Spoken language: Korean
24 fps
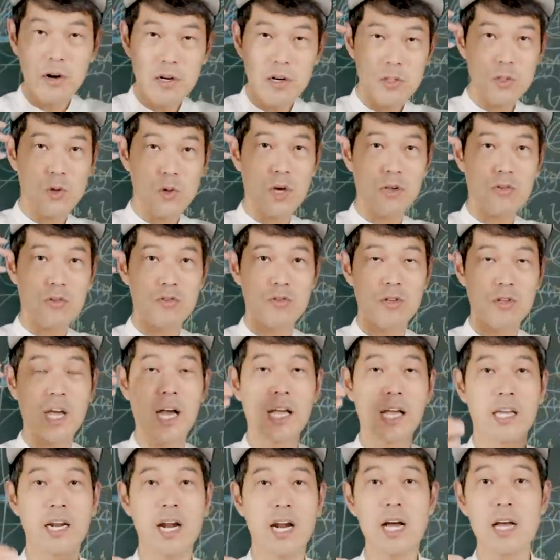머릿속에 두는 게
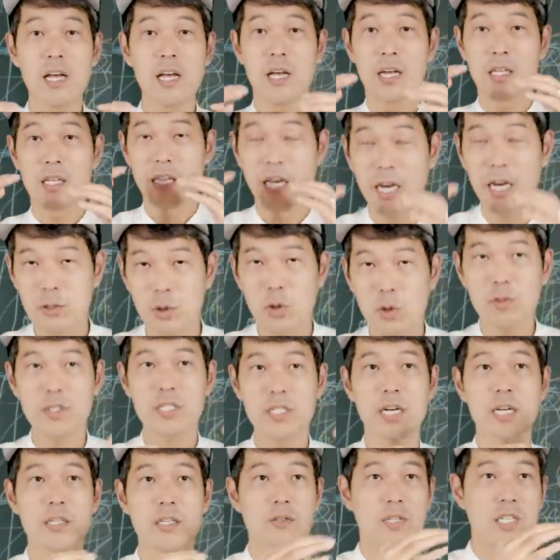아니라 내가
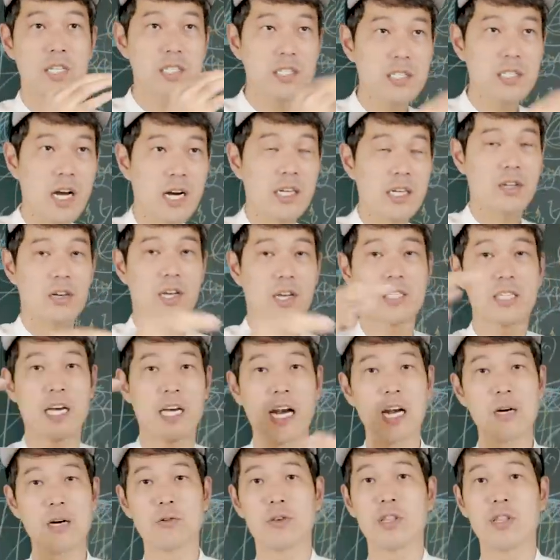소비자로서 이 식당은 이렇게
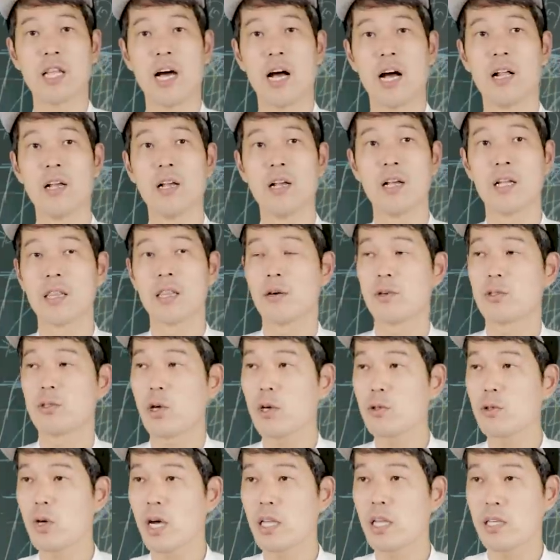잘하고 있나 그다음에
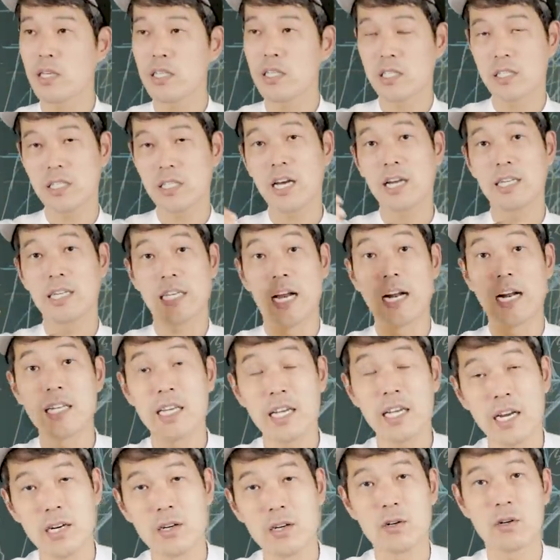최소한 이 식당이 잘
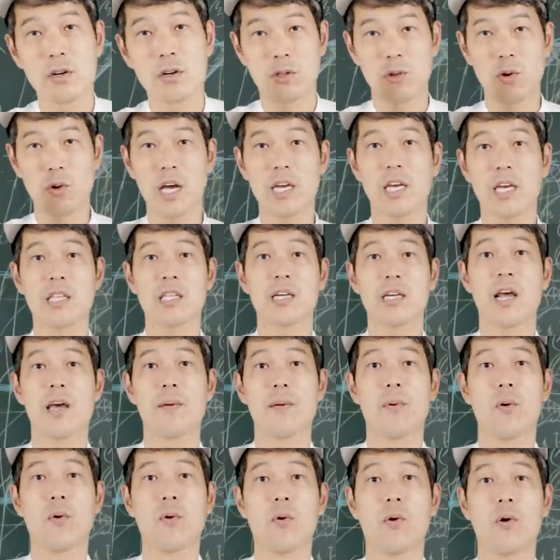되나 그런 것도 확인을
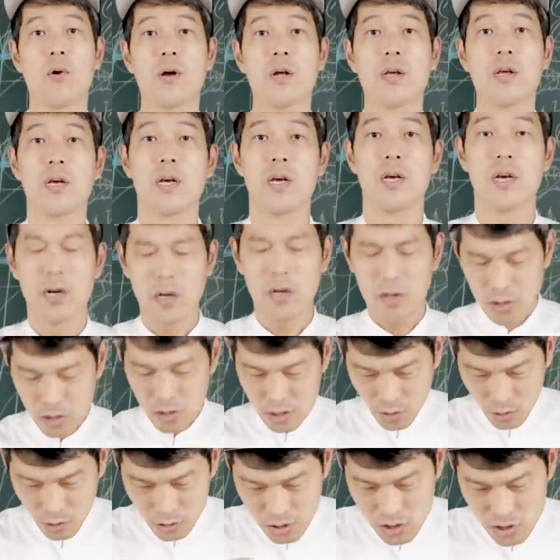해보고
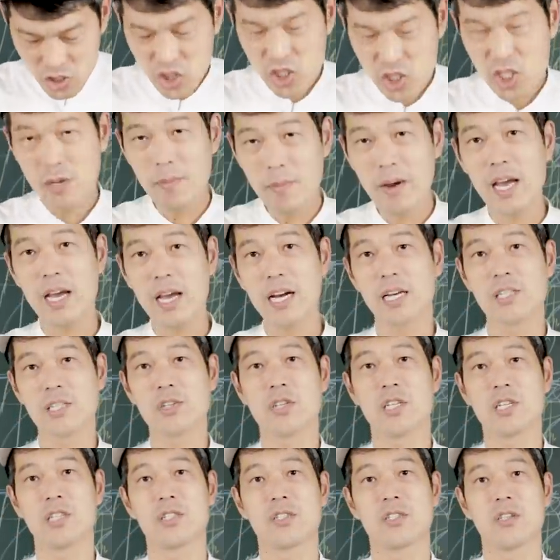그렇게 어떤 심화의
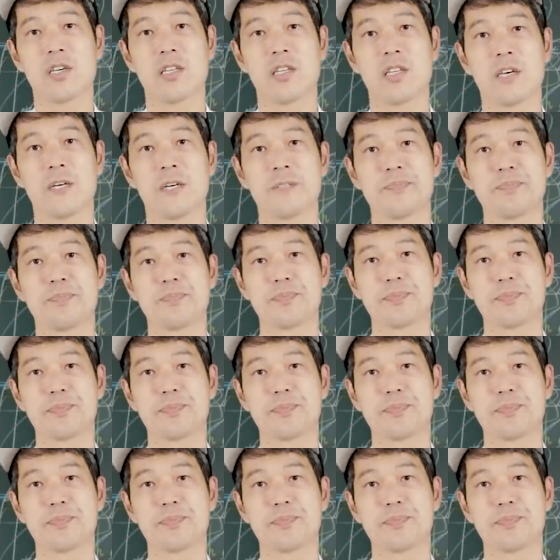과정이 있어야 돼요